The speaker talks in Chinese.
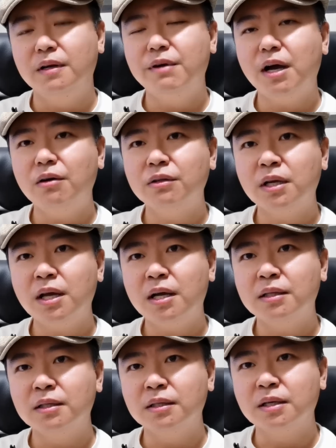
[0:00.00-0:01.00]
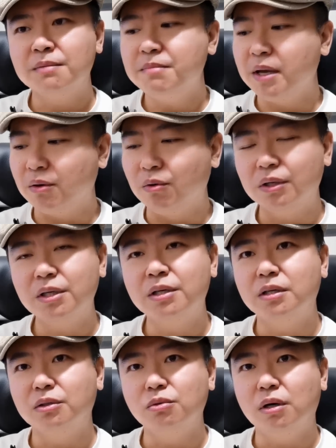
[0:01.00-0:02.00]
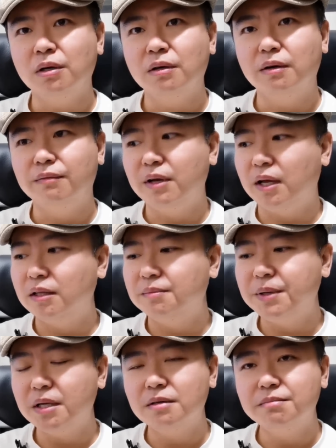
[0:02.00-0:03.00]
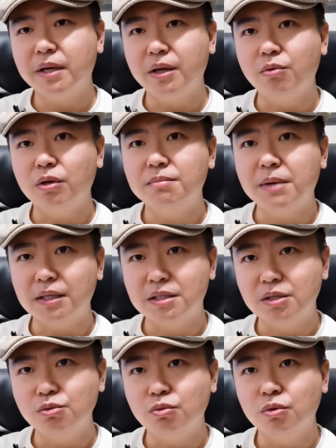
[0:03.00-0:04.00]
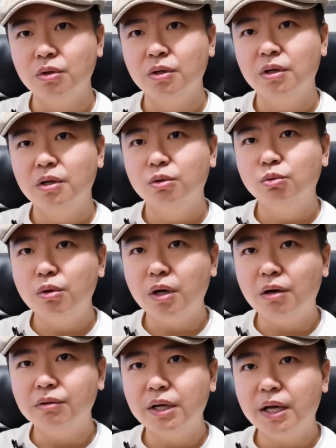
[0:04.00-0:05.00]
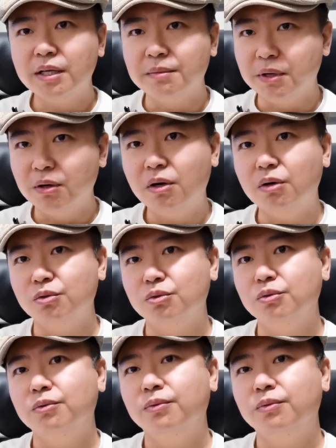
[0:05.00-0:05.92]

另外澳大利亚呢跟美国这个合作啊，未来呢变成美国的马前卒，对澳大利亚也没有好处。